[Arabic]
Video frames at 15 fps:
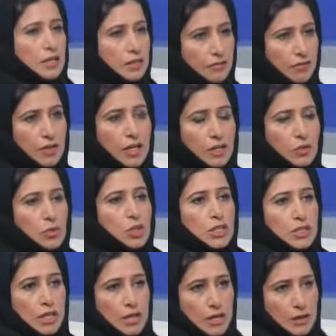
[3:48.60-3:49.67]
انه فعلا
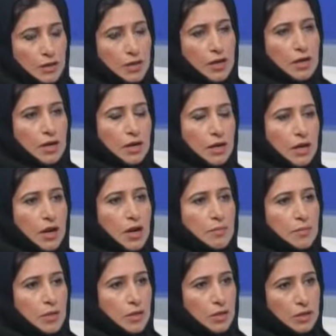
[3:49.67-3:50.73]
يوجد
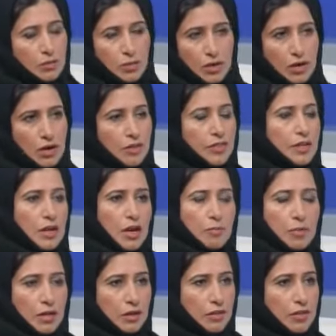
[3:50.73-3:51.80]
عامل وراثي،
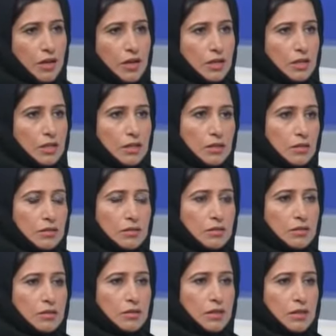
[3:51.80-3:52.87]
عامل غذائي
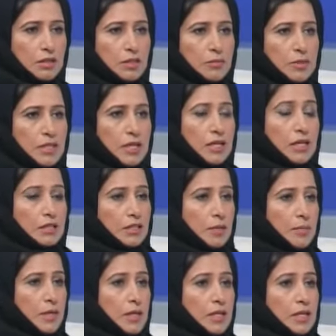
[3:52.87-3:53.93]
يعتمد على
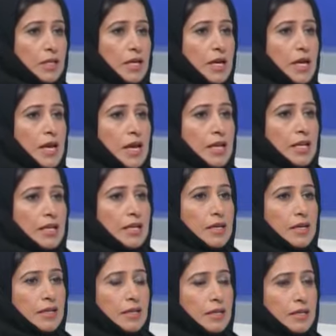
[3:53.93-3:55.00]
طبيعه على
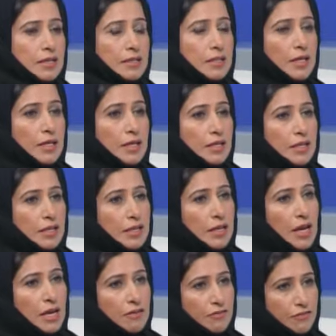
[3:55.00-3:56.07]

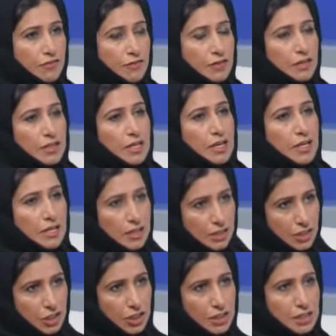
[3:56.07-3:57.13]
اللايف آه، آه،
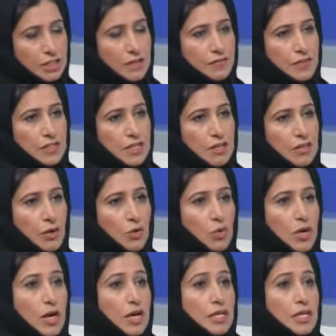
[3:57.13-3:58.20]
للشخص نفسه اذا هو كان